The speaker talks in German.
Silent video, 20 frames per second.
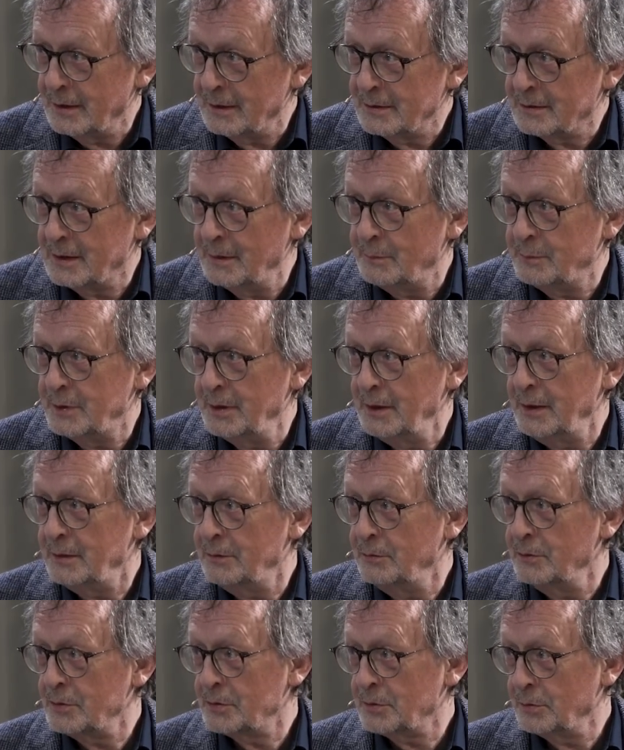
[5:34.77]
Es gibt nicht
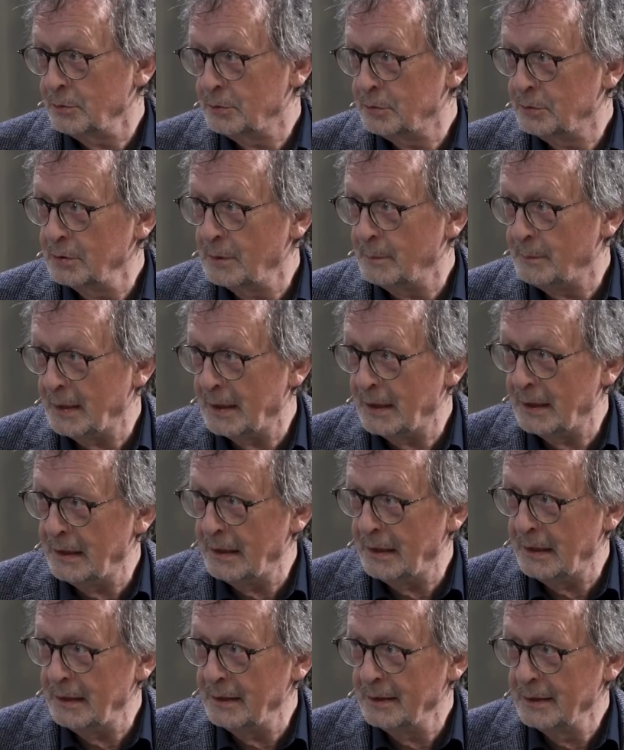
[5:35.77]
nur
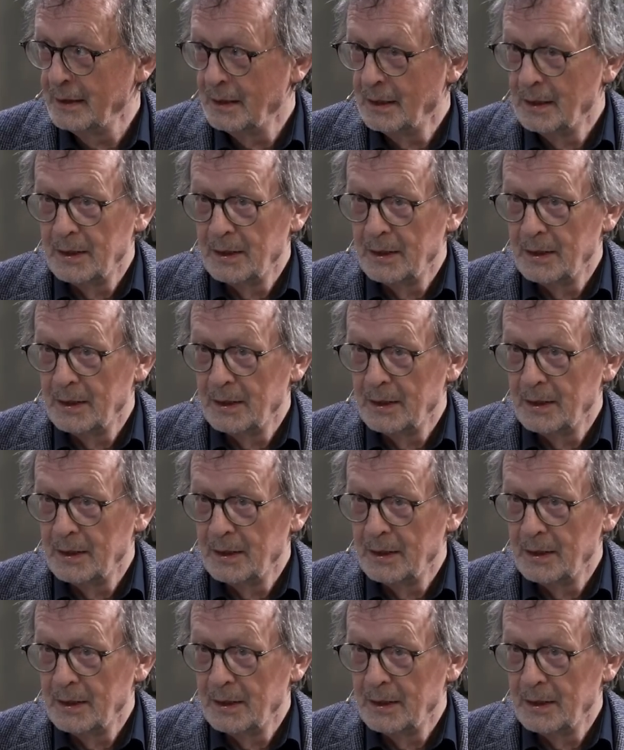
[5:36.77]
Strukturparallelen,